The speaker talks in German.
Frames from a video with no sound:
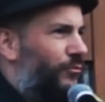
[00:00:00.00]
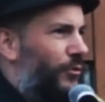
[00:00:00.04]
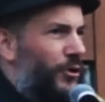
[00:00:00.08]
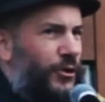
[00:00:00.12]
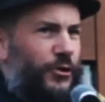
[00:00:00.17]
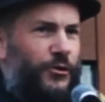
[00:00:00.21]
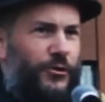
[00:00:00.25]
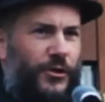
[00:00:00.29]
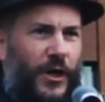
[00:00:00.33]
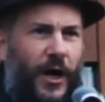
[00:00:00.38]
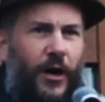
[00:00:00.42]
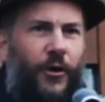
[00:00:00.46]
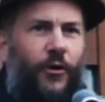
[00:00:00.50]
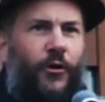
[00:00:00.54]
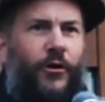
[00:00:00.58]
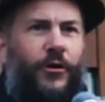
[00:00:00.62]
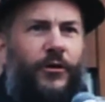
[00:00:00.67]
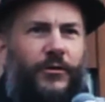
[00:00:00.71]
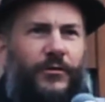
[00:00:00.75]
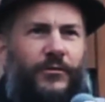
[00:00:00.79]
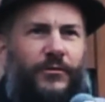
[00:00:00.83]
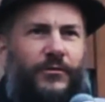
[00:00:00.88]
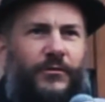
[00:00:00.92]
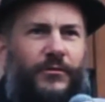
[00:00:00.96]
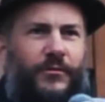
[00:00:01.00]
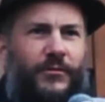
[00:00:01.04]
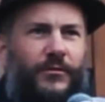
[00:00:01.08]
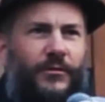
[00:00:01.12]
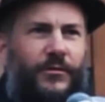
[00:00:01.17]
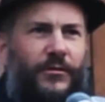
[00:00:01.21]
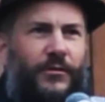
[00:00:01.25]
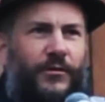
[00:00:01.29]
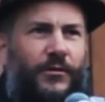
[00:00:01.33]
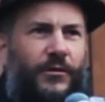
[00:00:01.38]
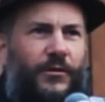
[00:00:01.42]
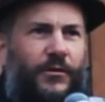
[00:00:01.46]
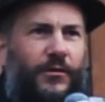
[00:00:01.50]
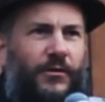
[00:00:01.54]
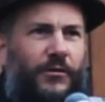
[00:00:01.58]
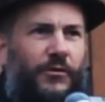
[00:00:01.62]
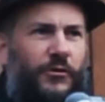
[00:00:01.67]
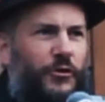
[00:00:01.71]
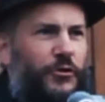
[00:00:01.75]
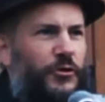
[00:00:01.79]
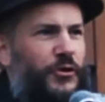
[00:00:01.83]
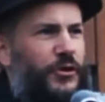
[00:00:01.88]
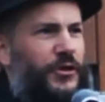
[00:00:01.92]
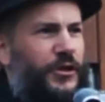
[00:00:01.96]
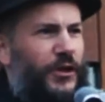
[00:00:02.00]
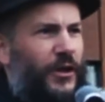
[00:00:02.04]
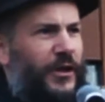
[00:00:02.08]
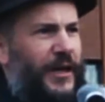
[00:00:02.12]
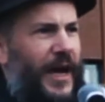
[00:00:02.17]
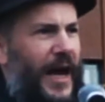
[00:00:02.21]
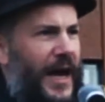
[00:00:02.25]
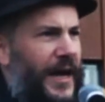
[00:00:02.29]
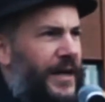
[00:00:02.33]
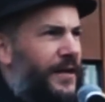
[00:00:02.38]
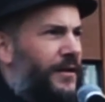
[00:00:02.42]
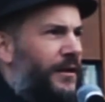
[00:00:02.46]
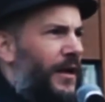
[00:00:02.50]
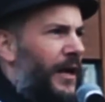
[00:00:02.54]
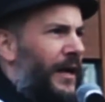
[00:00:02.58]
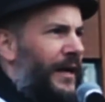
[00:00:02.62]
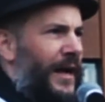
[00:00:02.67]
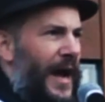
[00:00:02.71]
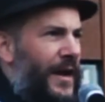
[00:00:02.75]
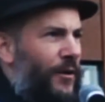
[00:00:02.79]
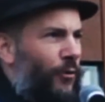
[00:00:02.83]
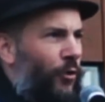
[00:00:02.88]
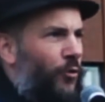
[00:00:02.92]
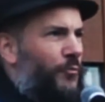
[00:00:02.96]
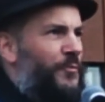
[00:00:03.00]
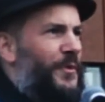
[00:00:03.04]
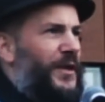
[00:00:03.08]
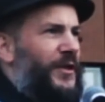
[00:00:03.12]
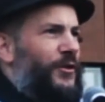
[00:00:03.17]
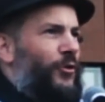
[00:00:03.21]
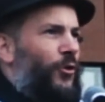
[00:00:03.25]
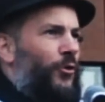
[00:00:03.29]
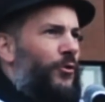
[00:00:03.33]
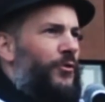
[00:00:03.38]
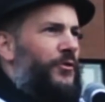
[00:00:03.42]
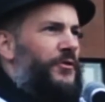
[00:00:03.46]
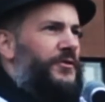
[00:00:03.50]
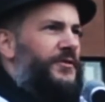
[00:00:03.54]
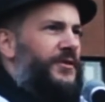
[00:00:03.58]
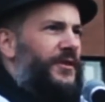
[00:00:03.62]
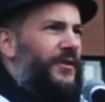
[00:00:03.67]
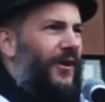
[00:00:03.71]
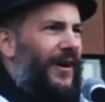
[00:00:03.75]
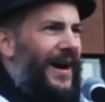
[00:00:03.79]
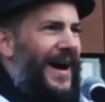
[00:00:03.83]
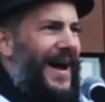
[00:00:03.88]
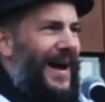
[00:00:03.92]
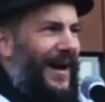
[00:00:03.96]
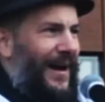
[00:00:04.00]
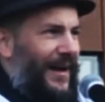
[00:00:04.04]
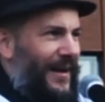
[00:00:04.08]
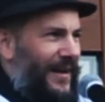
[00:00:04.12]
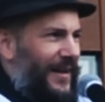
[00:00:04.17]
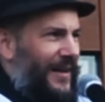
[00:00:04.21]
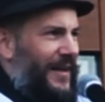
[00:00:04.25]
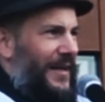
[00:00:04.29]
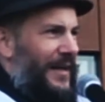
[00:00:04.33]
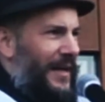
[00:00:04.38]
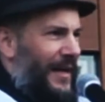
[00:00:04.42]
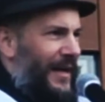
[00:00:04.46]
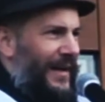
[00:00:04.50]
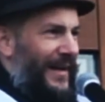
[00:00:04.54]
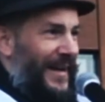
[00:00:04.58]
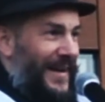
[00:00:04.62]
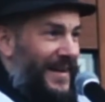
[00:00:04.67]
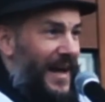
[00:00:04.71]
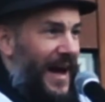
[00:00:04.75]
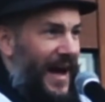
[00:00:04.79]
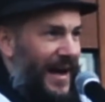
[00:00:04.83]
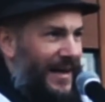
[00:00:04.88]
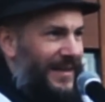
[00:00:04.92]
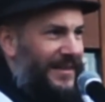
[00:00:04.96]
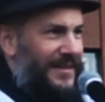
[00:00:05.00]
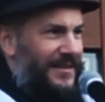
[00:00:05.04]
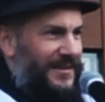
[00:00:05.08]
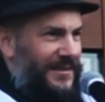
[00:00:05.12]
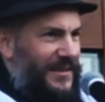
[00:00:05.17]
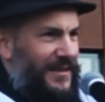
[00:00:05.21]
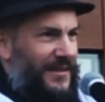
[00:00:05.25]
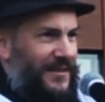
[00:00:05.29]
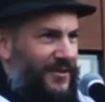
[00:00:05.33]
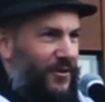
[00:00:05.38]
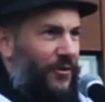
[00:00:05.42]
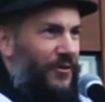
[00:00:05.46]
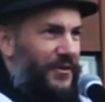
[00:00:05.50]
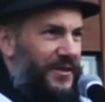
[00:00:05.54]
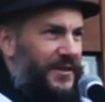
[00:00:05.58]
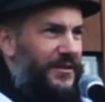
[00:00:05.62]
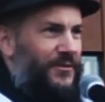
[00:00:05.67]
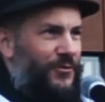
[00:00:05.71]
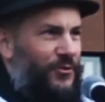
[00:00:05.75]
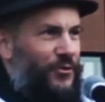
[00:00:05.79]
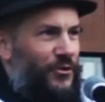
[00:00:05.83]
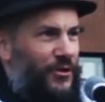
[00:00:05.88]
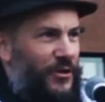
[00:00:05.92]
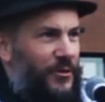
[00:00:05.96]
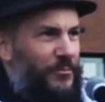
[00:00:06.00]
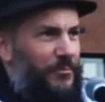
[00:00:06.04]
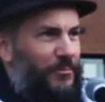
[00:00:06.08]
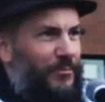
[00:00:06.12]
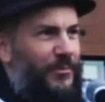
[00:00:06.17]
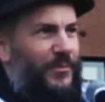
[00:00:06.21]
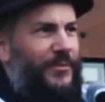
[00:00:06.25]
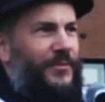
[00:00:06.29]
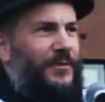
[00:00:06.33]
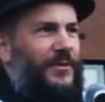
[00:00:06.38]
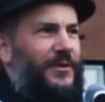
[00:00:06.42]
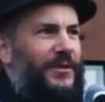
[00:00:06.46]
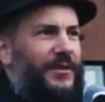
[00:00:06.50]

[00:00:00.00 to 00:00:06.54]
Ist es auch. Das ist ja kein, kein Rumgetröst. Na, ach, keine Angst, ist gar nicht so schlimm.